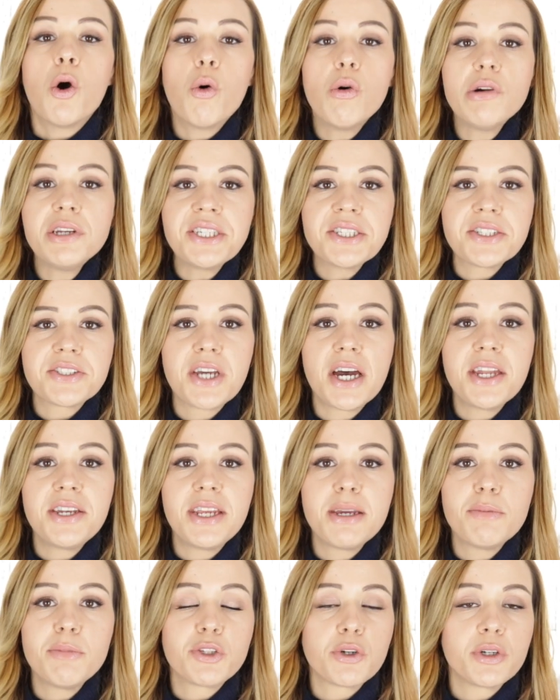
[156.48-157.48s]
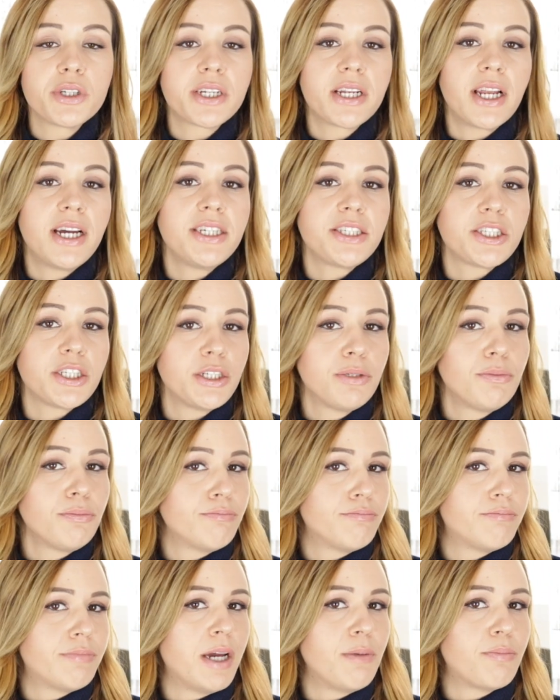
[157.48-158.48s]
und dann nehme ich euch gleich
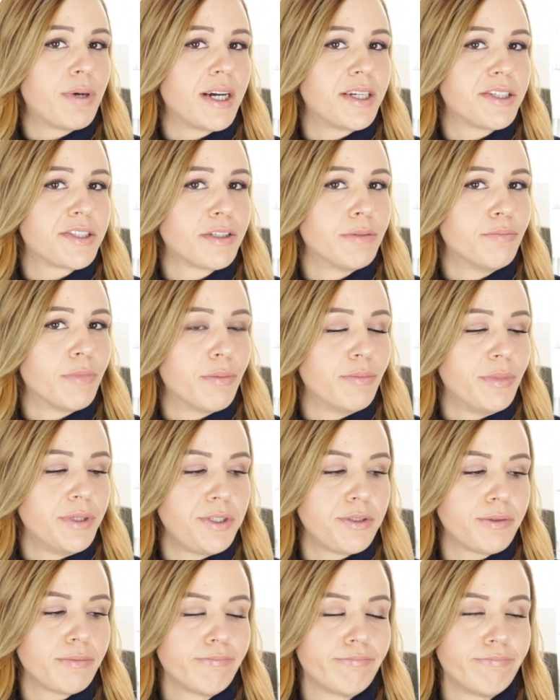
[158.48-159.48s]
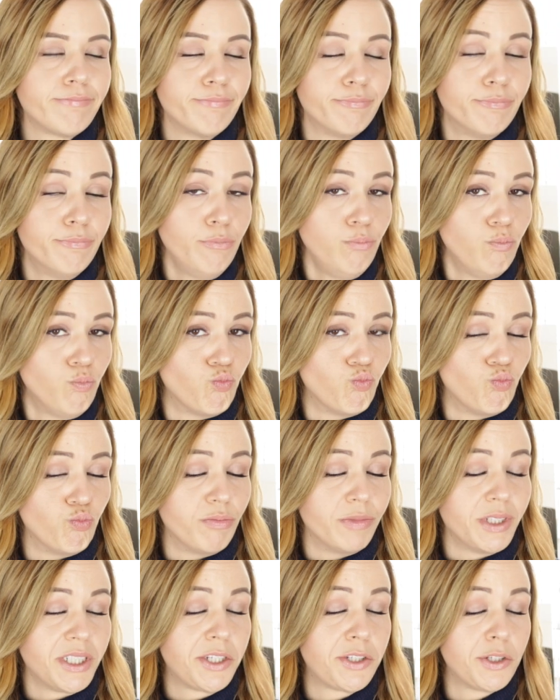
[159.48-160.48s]
in mein Badezimmer mit.
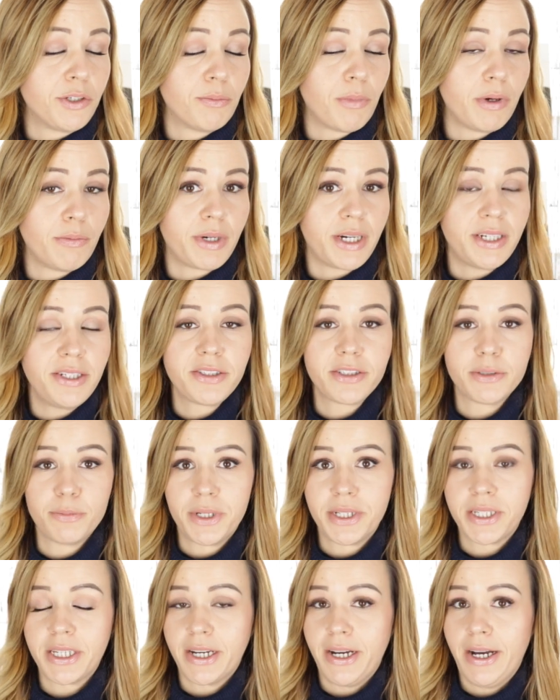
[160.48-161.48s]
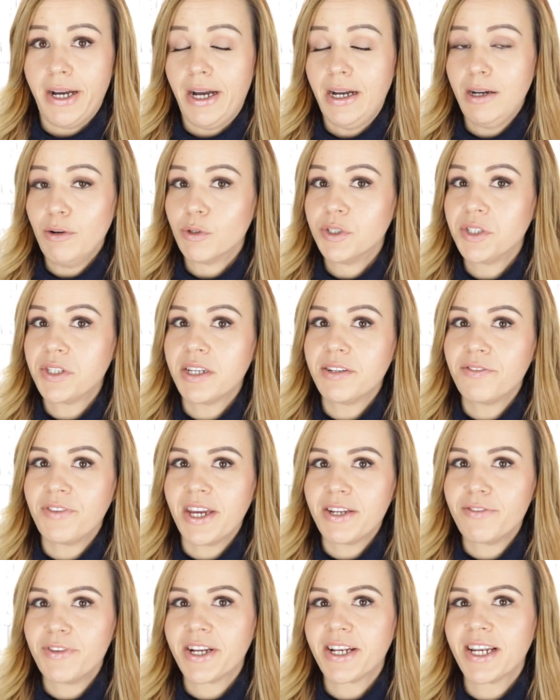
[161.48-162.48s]
Hm, in mein Badezimmer, ja. Und dann
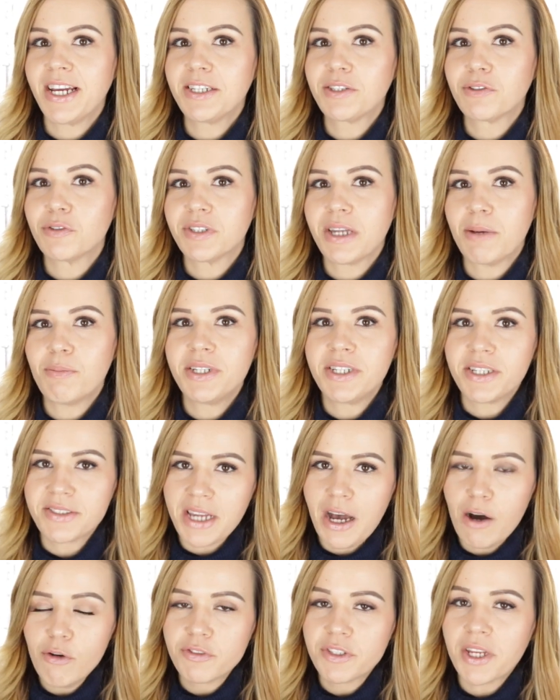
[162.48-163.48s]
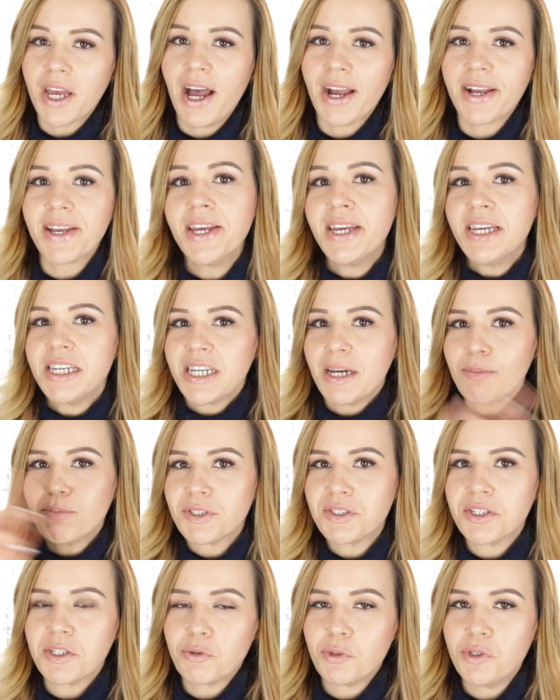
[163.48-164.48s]
werden wir gleich zusammen das auftragen. Ich habe
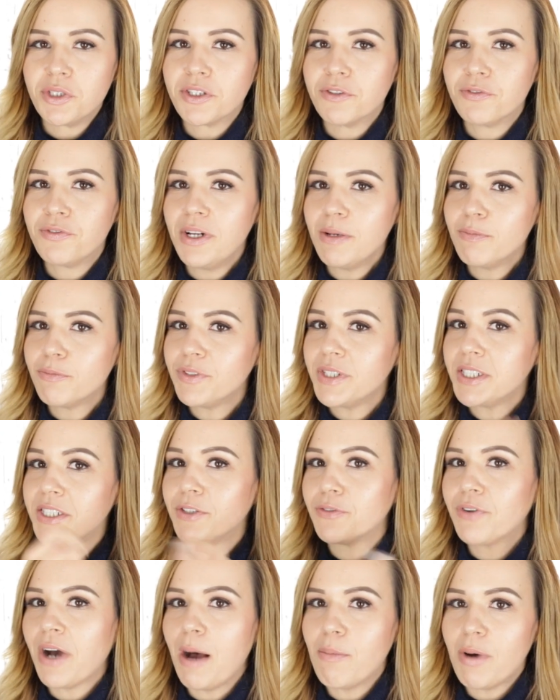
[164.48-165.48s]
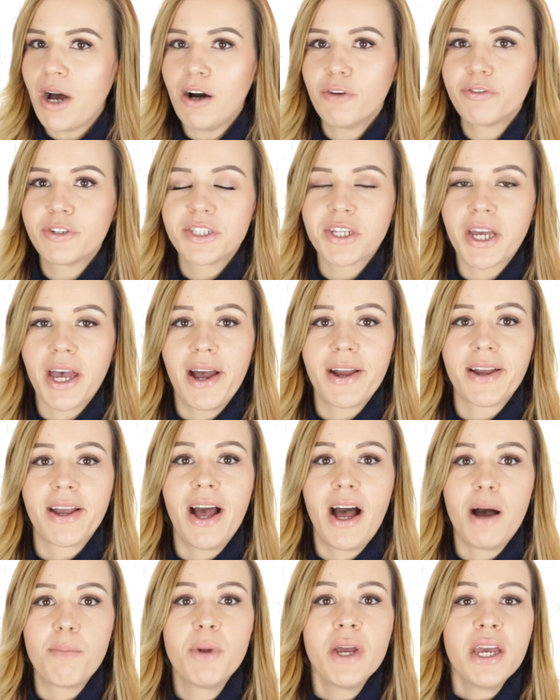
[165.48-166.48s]
das natürlich gefilmt, wie ich die Farbe aufgetragen
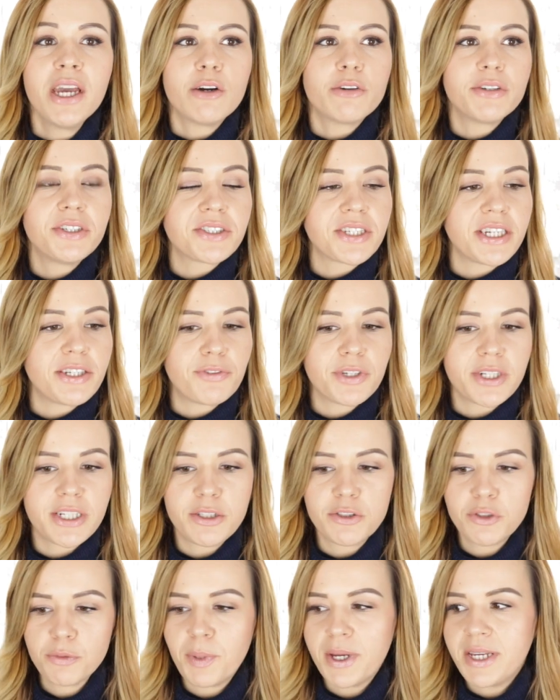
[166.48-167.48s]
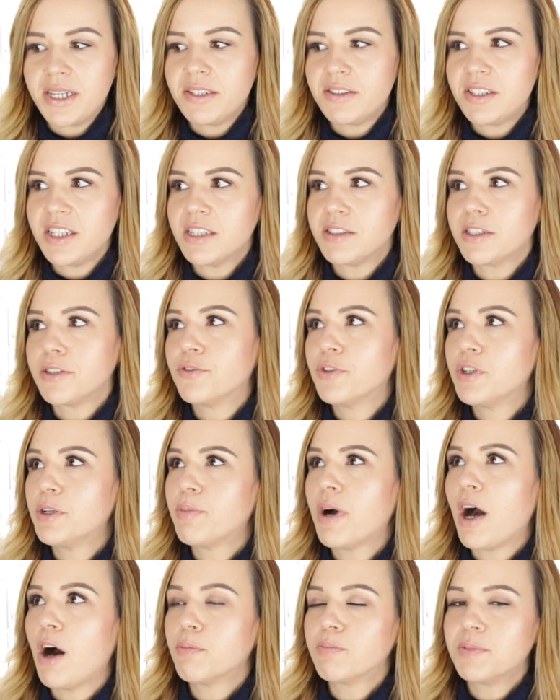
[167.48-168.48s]
habe und es geht wirklich super easy. Also ich würde
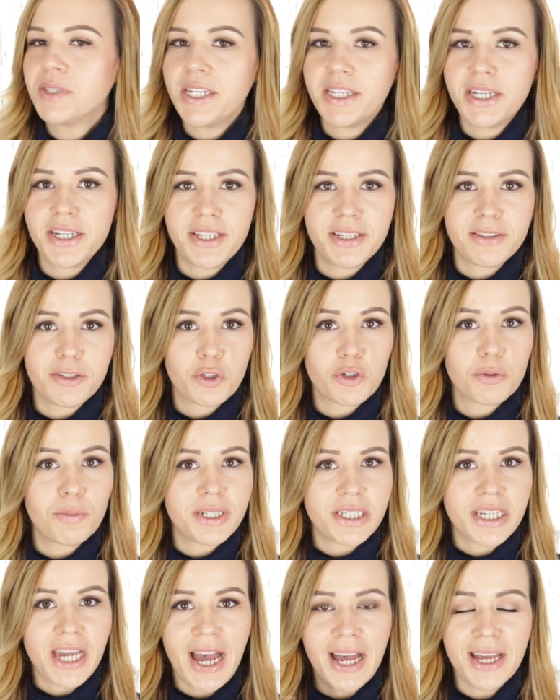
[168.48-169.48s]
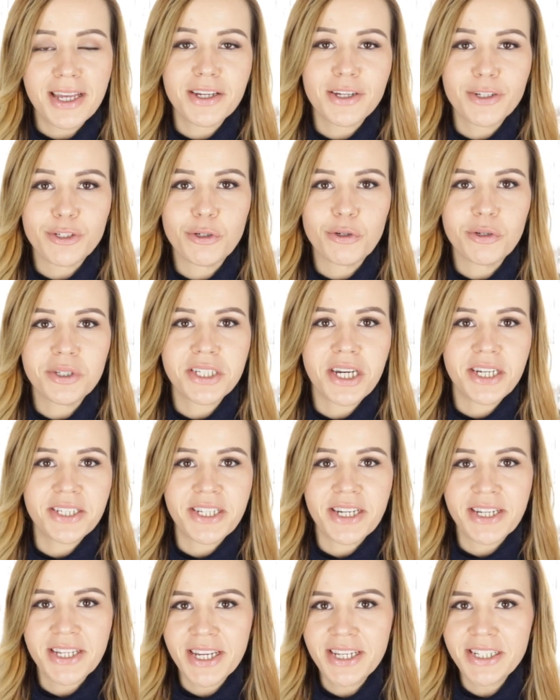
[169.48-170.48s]
behaupten, jeder, der sich schon mal die Haare getönt hat,
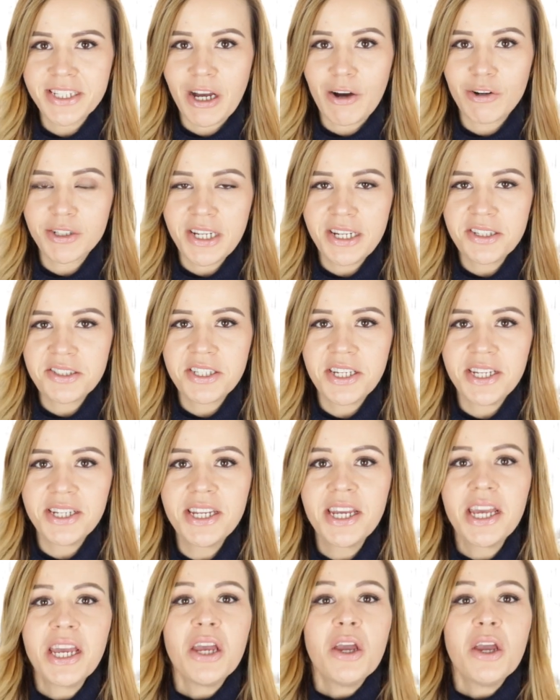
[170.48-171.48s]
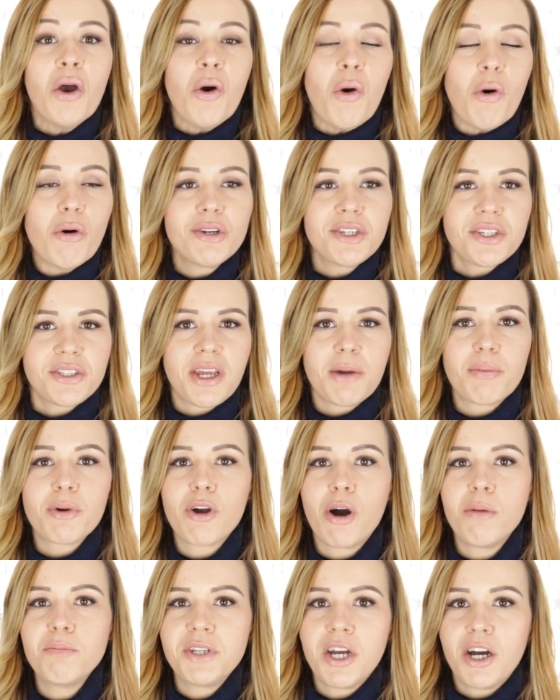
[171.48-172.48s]
der kriegt auch das hin und da
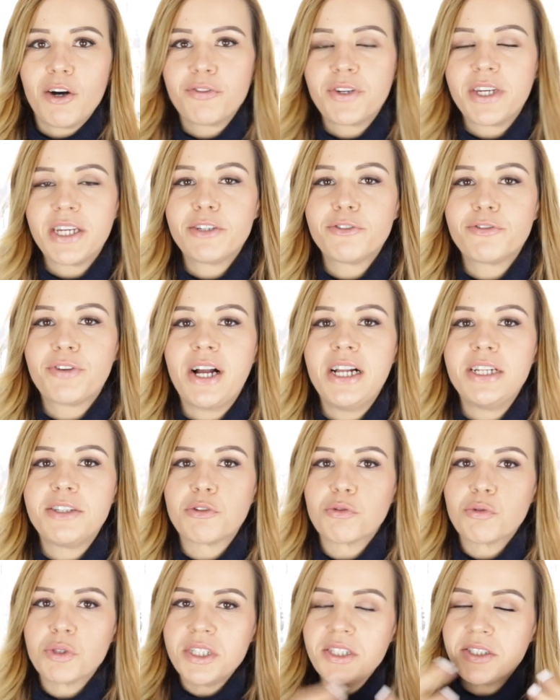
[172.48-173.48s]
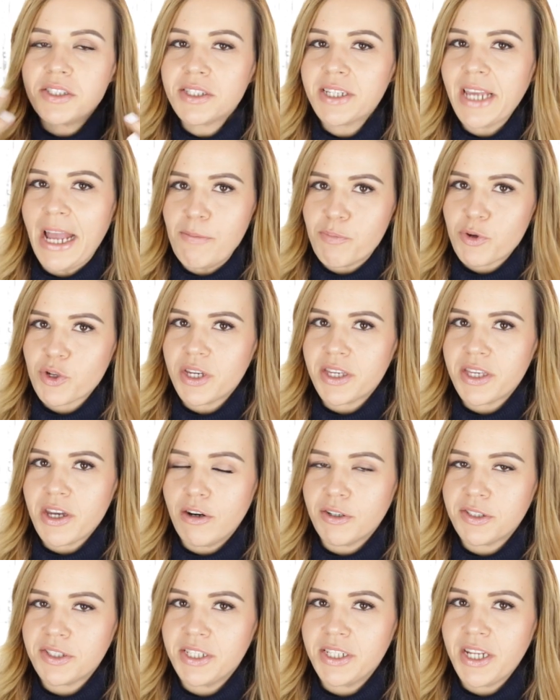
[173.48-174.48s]
bekommt er auf jeden Fall so diesen diesen Gelbstich
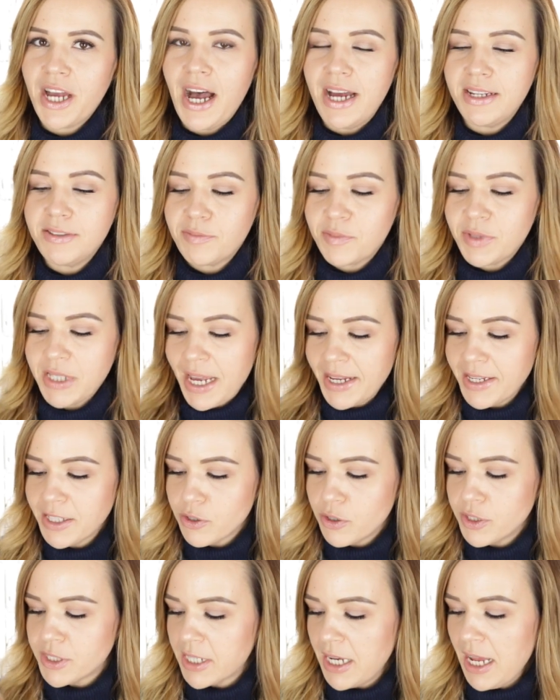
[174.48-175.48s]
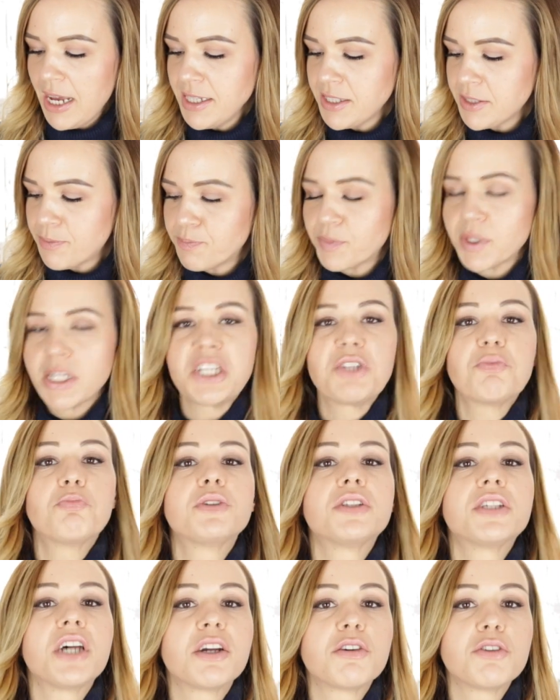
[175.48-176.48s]
aus den Haaren. Zeige ich euch gleich. Ich
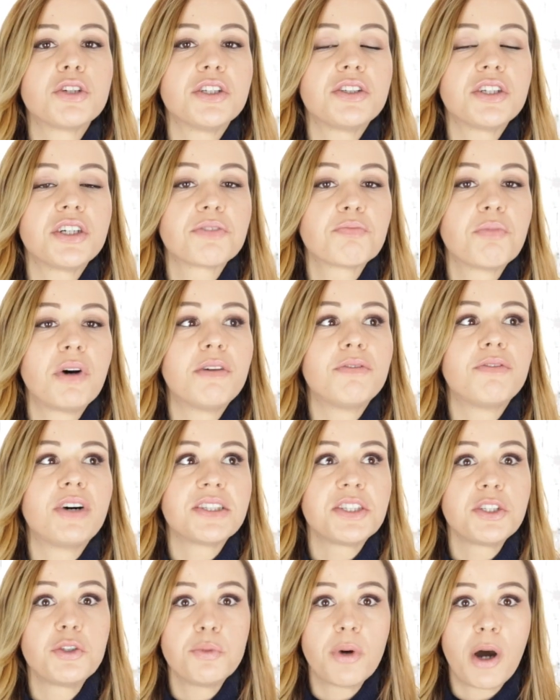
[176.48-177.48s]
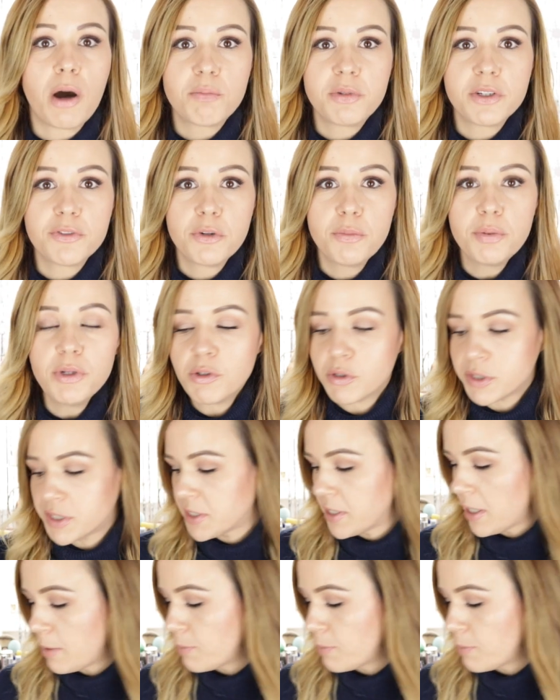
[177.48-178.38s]
zeige euch jetzt erstmal, was ich überhaupt dafür benutzt